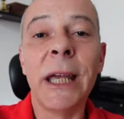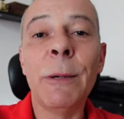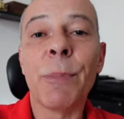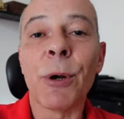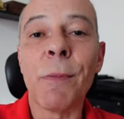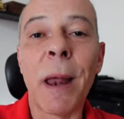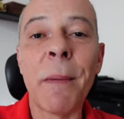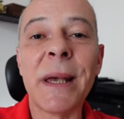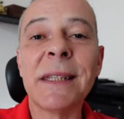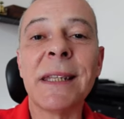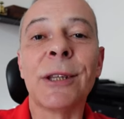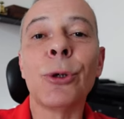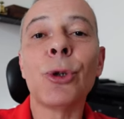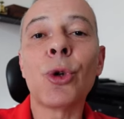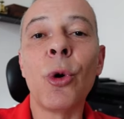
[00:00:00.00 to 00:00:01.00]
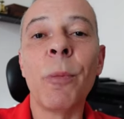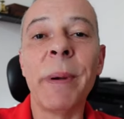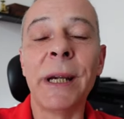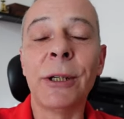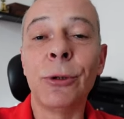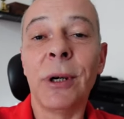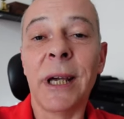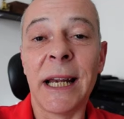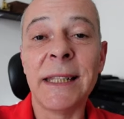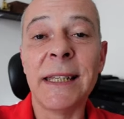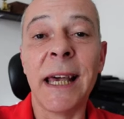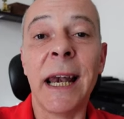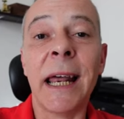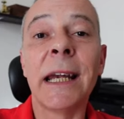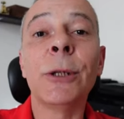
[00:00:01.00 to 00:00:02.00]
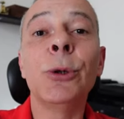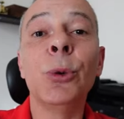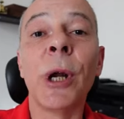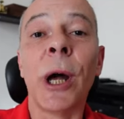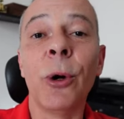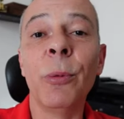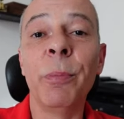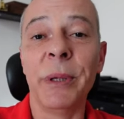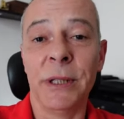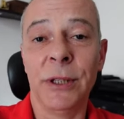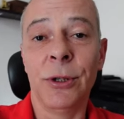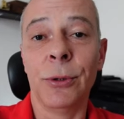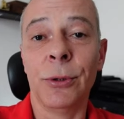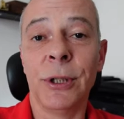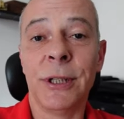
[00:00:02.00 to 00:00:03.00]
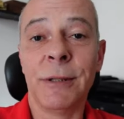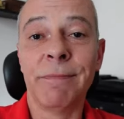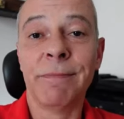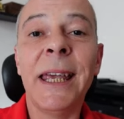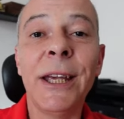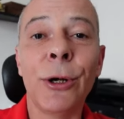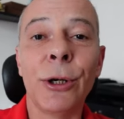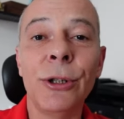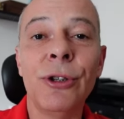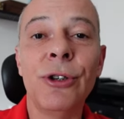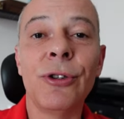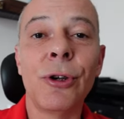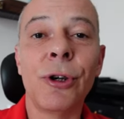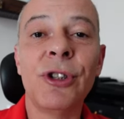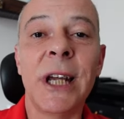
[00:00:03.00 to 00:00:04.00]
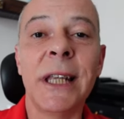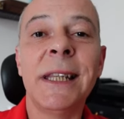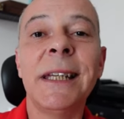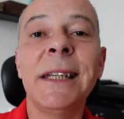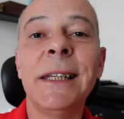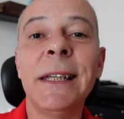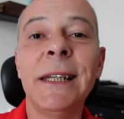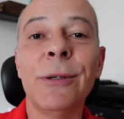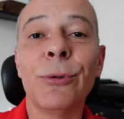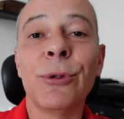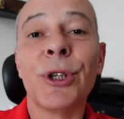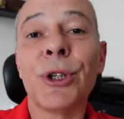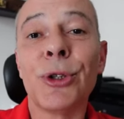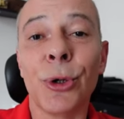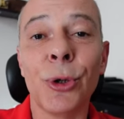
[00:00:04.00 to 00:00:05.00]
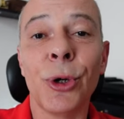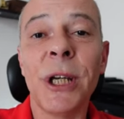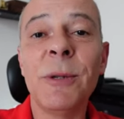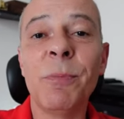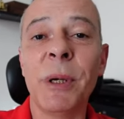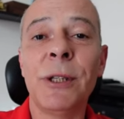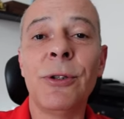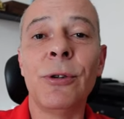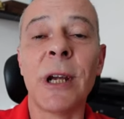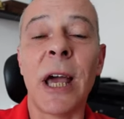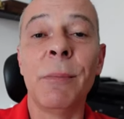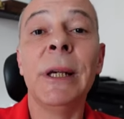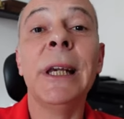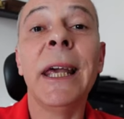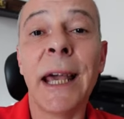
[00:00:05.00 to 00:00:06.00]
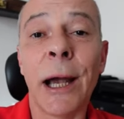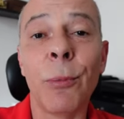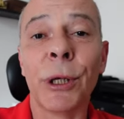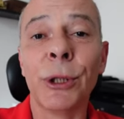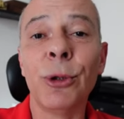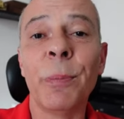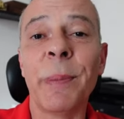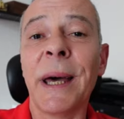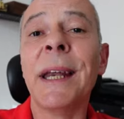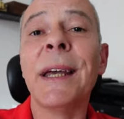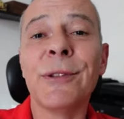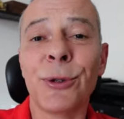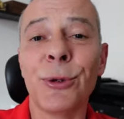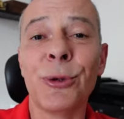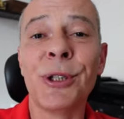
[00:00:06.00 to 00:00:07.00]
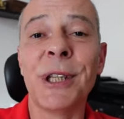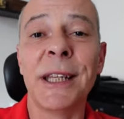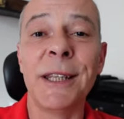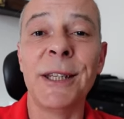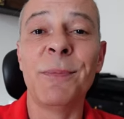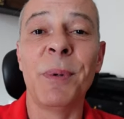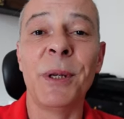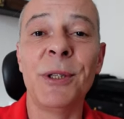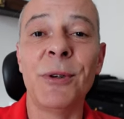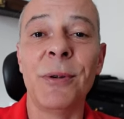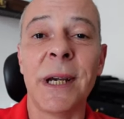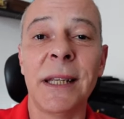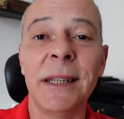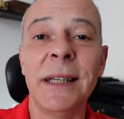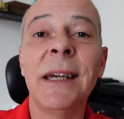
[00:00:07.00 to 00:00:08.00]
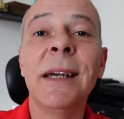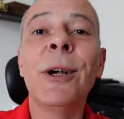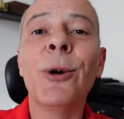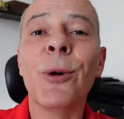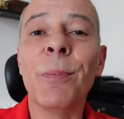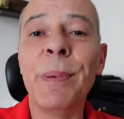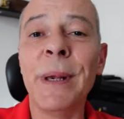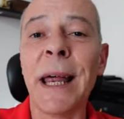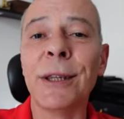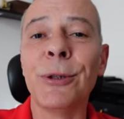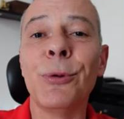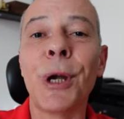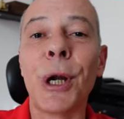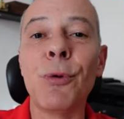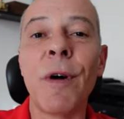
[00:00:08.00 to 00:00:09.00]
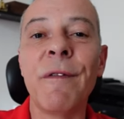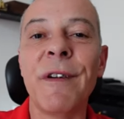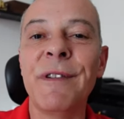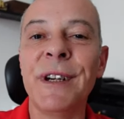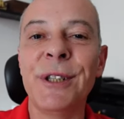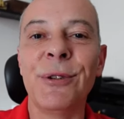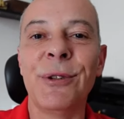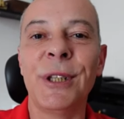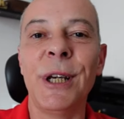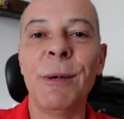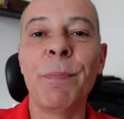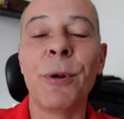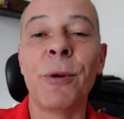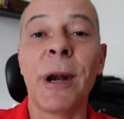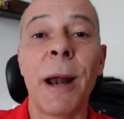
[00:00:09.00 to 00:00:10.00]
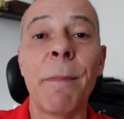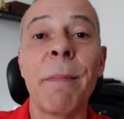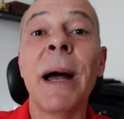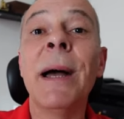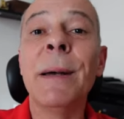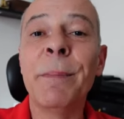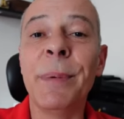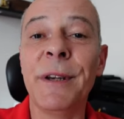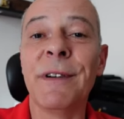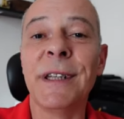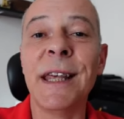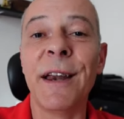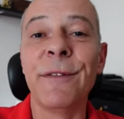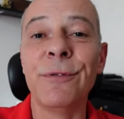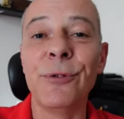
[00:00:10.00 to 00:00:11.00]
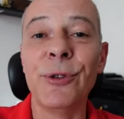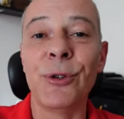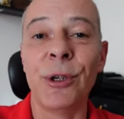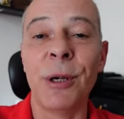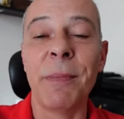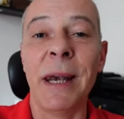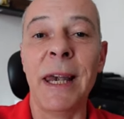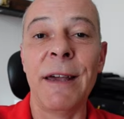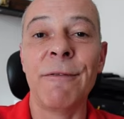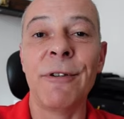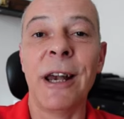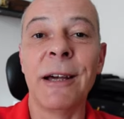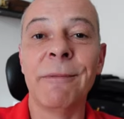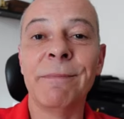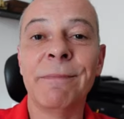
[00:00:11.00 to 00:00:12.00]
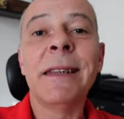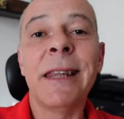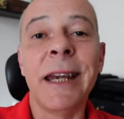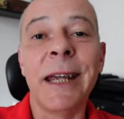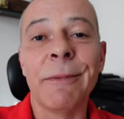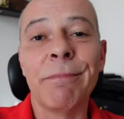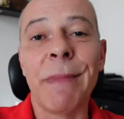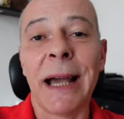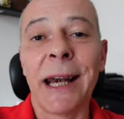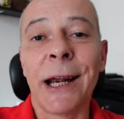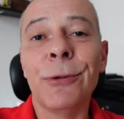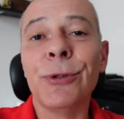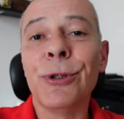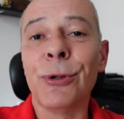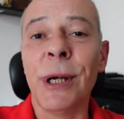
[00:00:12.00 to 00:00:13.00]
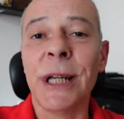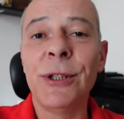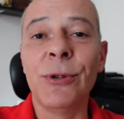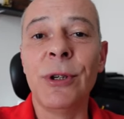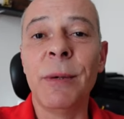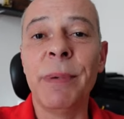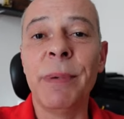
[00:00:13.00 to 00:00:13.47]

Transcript: Il problema è stato scoperto grazie alla natura open source. I codici sorgenti in Linux sono ispezionabili e a quanto pare sono stati ispezionati compilando una nuova versione del programma priva della funzione malevola. 3. Magra consolazione